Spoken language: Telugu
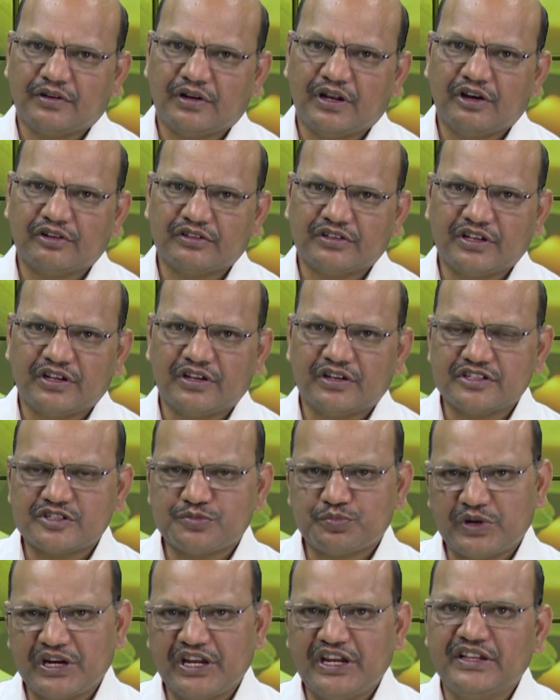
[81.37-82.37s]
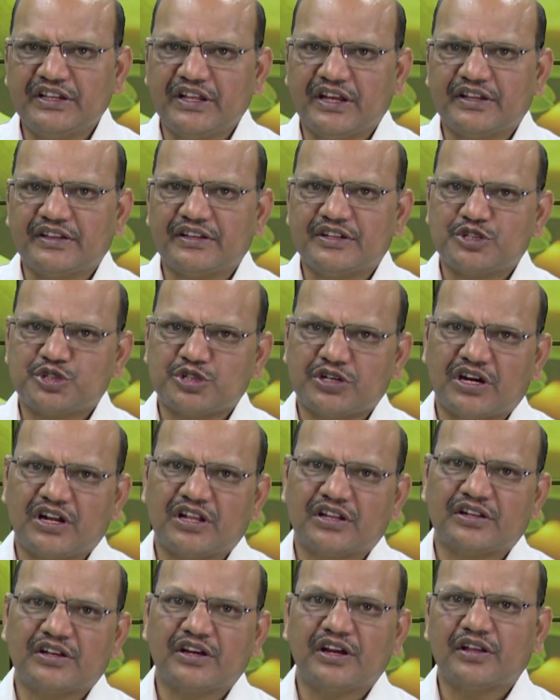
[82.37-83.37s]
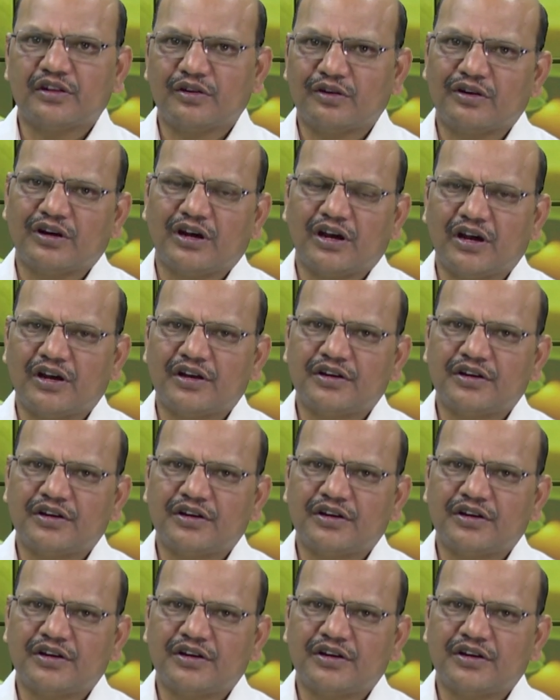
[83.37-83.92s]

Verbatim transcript: లేకపోతే స్ప్రెయిన్ అయింది సడన్గా ఏదో ఒక